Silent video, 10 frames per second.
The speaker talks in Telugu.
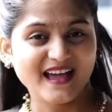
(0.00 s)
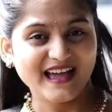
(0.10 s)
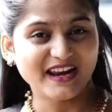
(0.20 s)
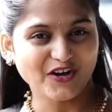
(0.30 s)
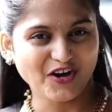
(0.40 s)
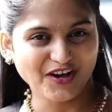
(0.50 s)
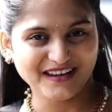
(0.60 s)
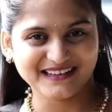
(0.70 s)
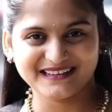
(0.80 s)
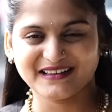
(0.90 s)
హలో
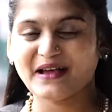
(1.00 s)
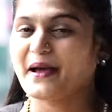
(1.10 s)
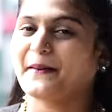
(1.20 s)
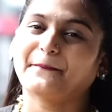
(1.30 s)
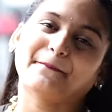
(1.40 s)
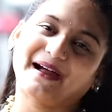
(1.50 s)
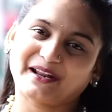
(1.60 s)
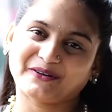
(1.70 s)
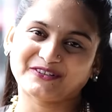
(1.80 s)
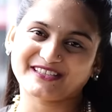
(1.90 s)
ఆల్
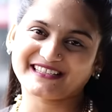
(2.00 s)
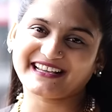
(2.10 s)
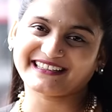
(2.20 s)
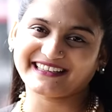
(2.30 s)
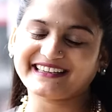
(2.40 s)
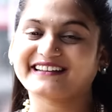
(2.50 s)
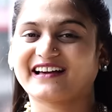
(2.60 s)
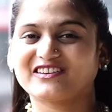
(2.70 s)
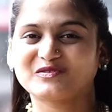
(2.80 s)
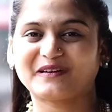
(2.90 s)
మన వచ్చేసరికి
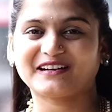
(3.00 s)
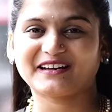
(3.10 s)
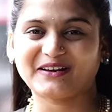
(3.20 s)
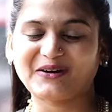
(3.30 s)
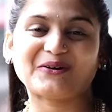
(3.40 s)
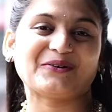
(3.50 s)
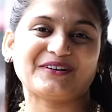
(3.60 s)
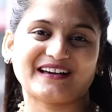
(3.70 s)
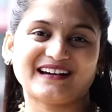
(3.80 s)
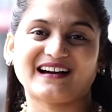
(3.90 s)
రాజమండ్రిలో
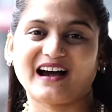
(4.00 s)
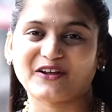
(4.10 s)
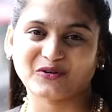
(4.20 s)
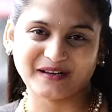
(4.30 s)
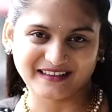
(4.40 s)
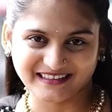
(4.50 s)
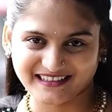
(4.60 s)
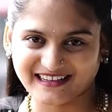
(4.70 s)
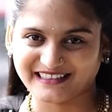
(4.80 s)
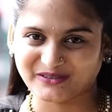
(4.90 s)
ఉన్న అరోబిల
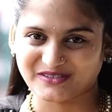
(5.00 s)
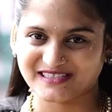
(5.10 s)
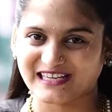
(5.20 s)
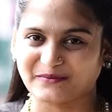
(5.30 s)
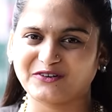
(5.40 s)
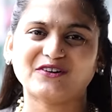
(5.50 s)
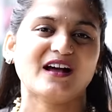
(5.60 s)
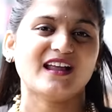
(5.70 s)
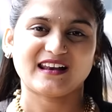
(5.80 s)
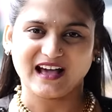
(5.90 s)
దగ్గరికి అయితే వచ్చేసాము
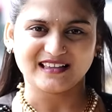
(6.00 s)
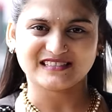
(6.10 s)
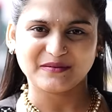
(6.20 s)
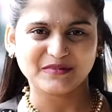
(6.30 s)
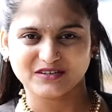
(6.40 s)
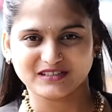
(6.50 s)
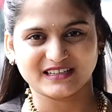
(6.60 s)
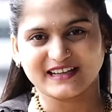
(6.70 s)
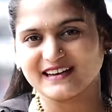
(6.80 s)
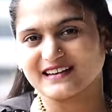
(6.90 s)
లాస్ట్ టైం మీకు
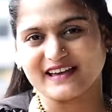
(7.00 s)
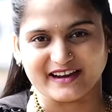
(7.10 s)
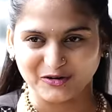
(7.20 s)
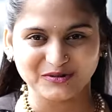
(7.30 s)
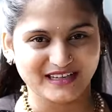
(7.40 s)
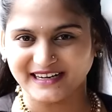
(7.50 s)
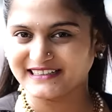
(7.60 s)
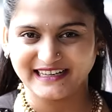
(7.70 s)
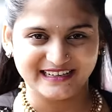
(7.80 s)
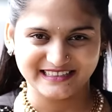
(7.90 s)
డీటెయిల్గా ఎక్కడ ఉంది
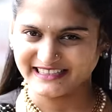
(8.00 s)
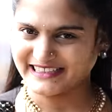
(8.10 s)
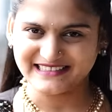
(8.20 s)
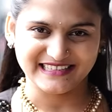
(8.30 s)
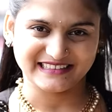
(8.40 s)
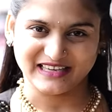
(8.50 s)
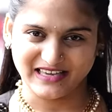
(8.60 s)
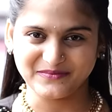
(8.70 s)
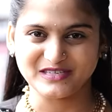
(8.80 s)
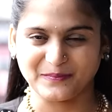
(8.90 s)
ఏంటి అన్న డీటెయిల్స్ అయితే
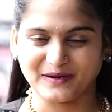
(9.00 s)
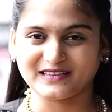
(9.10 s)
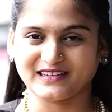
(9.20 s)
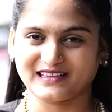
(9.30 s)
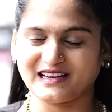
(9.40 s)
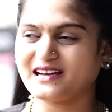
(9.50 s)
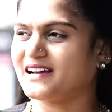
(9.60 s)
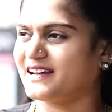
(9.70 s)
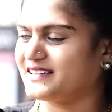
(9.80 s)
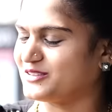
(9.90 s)
ఏం చెప్పలేదు కదా
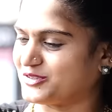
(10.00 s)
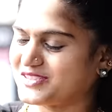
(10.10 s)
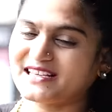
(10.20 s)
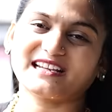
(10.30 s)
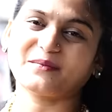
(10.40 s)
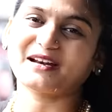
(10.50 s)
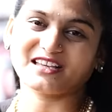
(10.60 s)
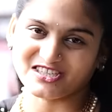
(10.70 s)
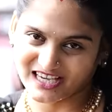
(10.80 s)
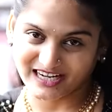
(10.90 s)
ఇది వచ్చేసరికి
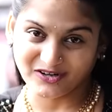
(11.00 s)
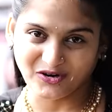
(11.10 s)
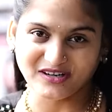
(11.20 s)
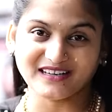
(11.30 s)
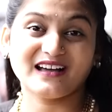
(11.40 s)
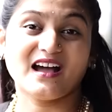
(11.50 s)
మనకి జేఎన్ రోడ్